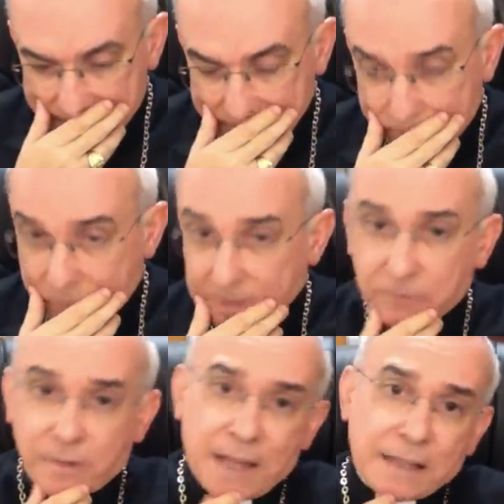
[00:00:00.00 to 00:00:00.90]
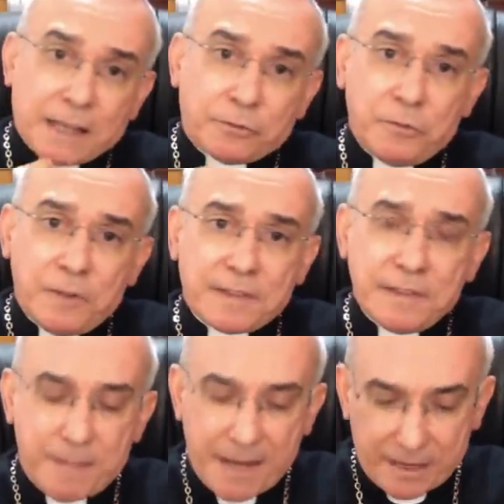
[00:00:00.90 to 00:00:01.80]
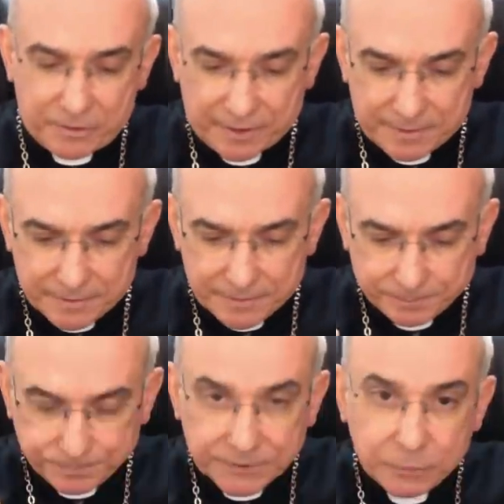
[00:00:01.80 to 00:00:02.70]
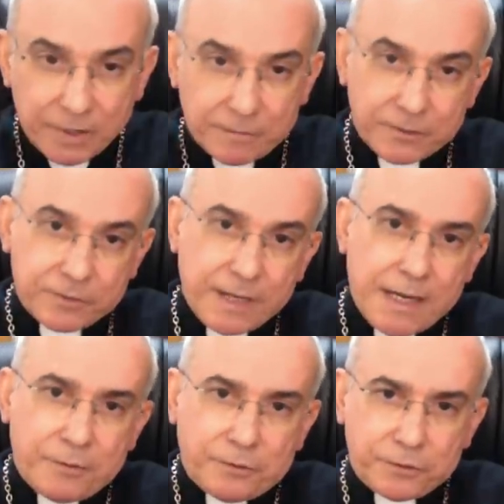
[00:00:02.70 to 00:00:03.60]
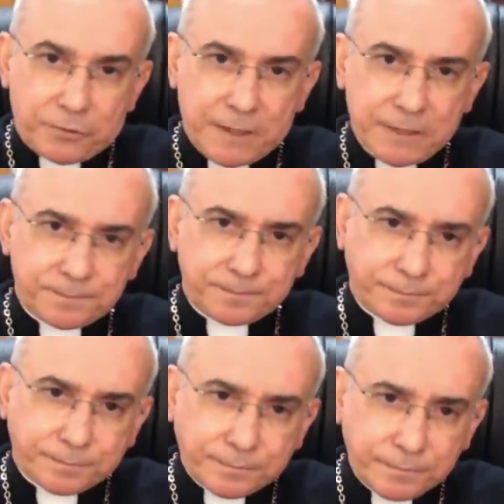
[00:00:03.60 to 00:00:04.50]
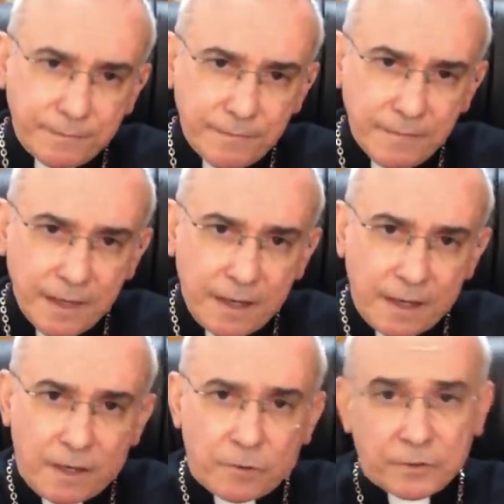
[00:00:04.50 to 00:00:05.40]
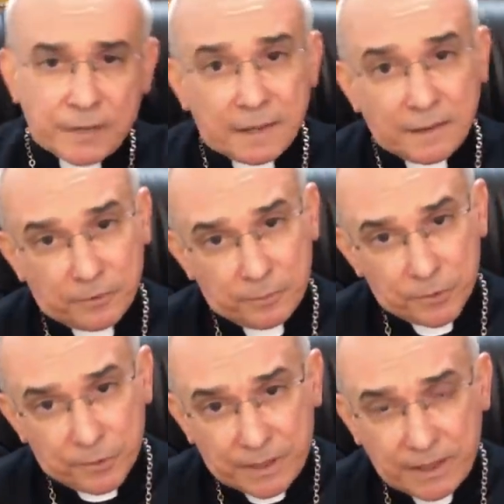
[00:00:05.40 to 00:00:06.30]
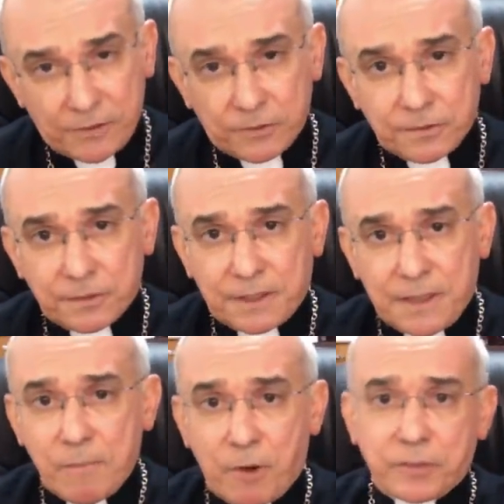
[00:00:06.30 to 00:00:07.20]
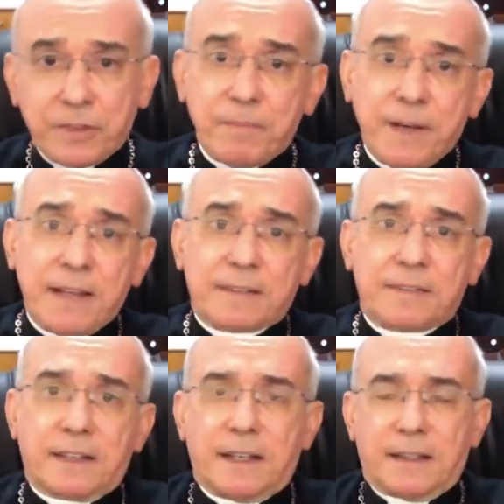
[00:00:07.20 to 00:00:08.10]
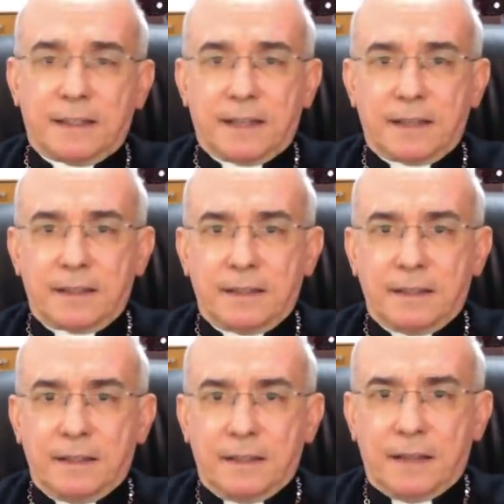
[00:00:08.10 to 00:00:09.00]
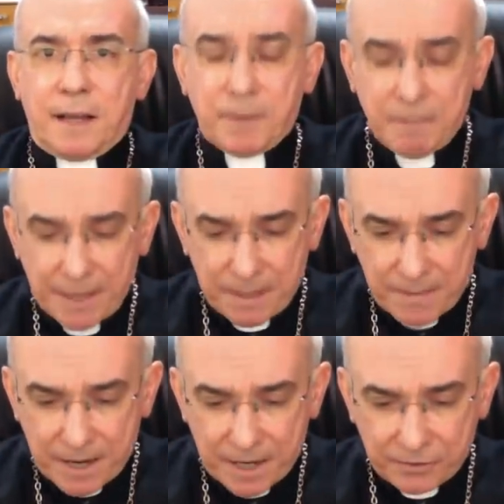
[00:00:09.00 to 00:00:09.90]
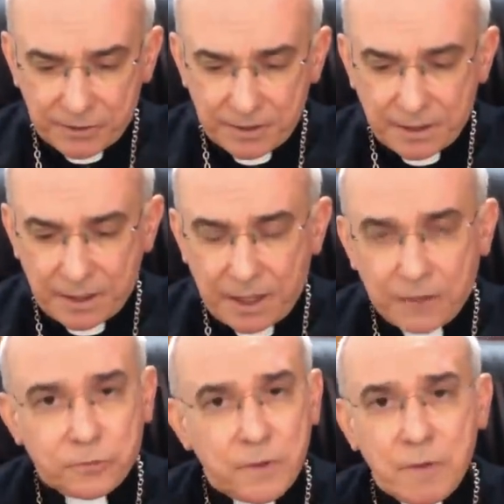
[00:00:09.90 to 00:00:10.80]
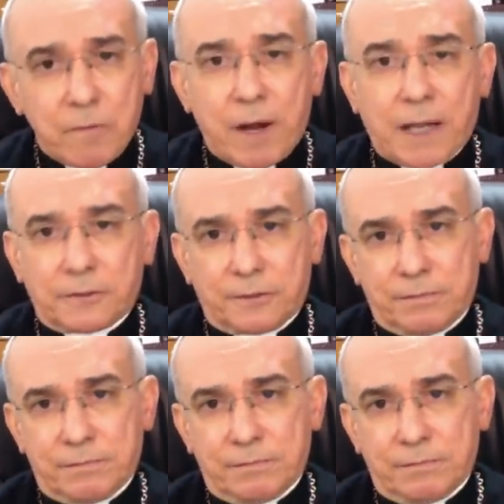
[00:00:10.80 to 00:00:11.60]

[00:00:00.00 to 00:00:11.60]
É por isso, há, há duas imagens no Evangelho de João, usadas por Cristo, que mostram bem essa realidade. A primeira imagem é João 4,